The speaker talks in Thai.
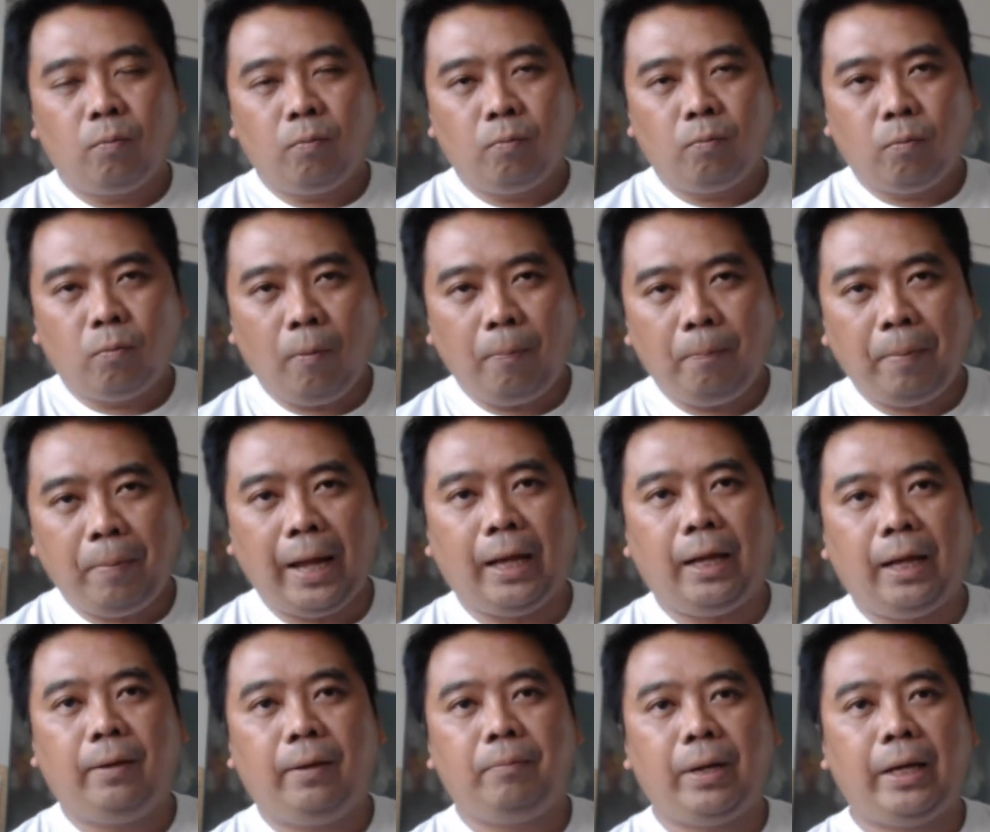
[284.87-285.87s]
พบปะ
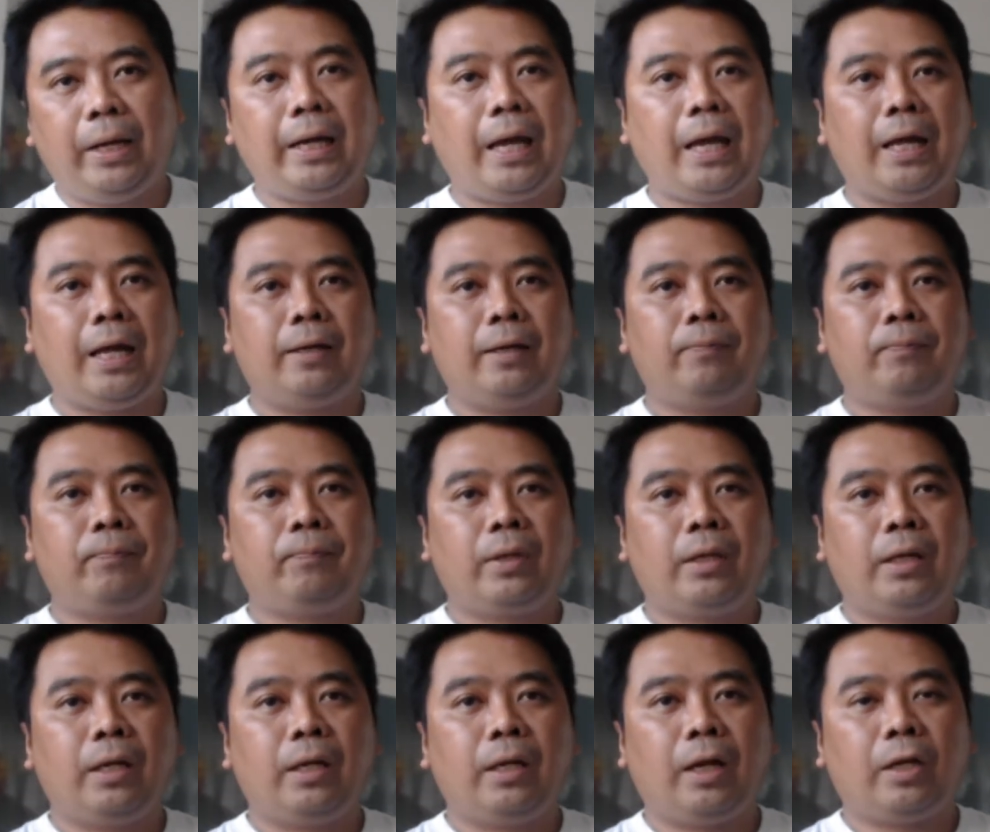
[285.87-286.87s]
พนักงงาน
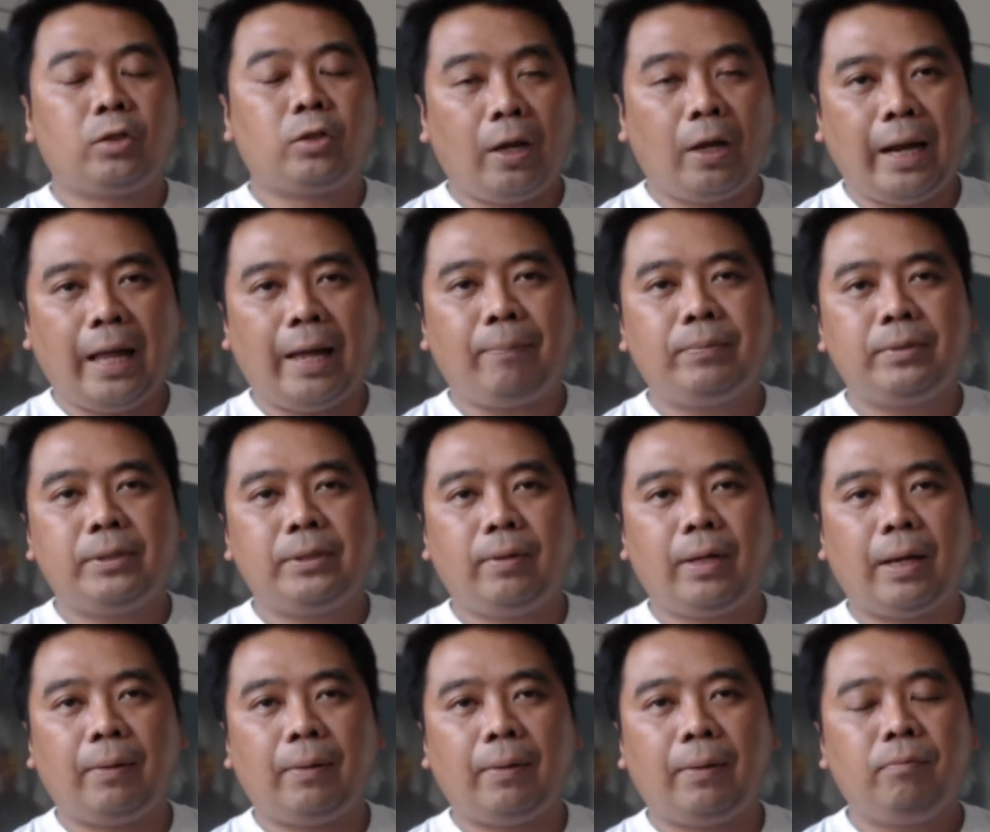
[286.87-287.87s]
ต้อนรับใช่ไหมค
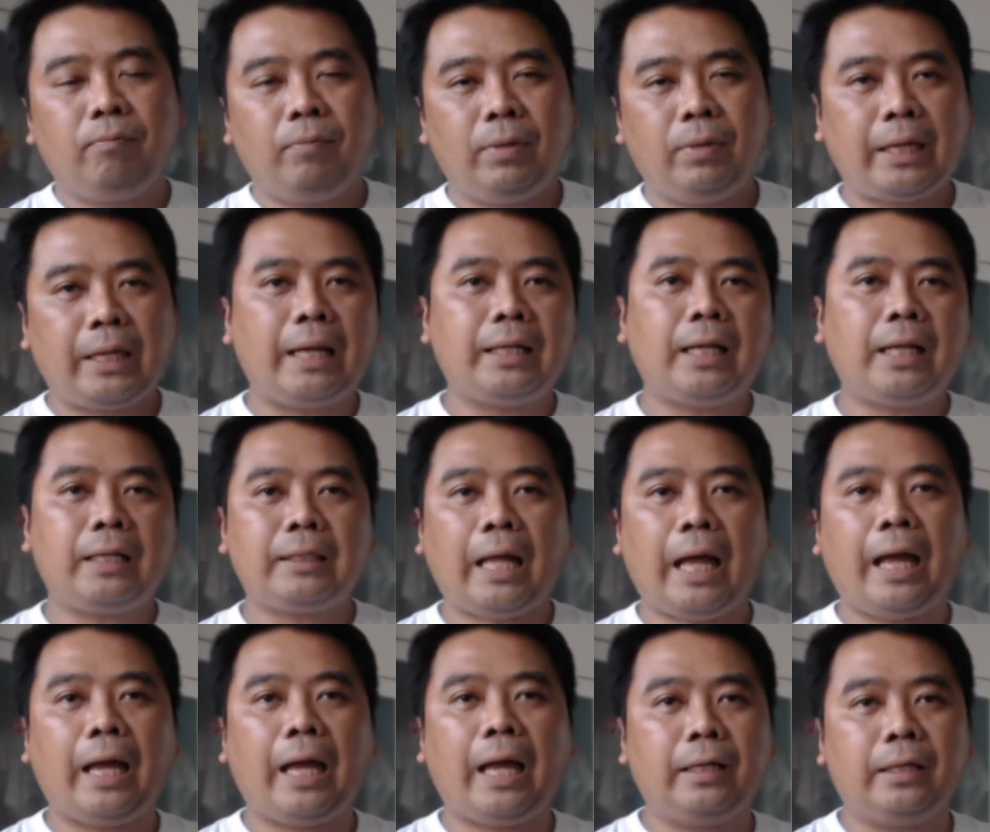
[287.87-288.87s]
รับ มีการทัก
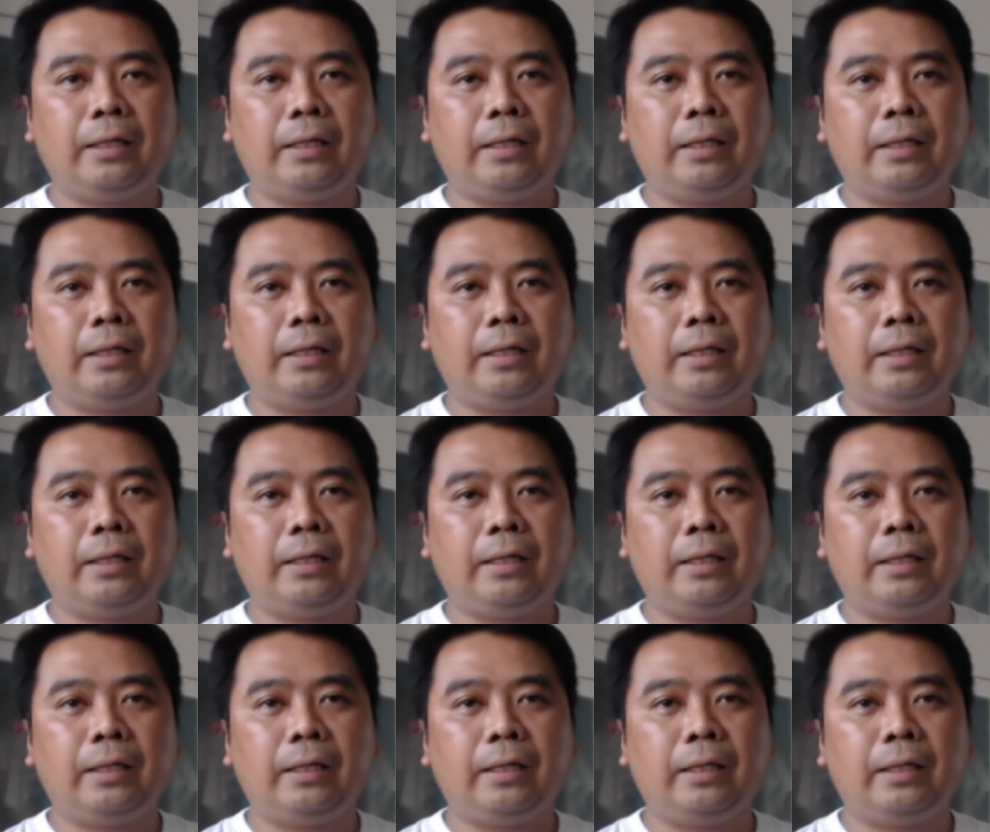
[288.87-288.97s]
ทาย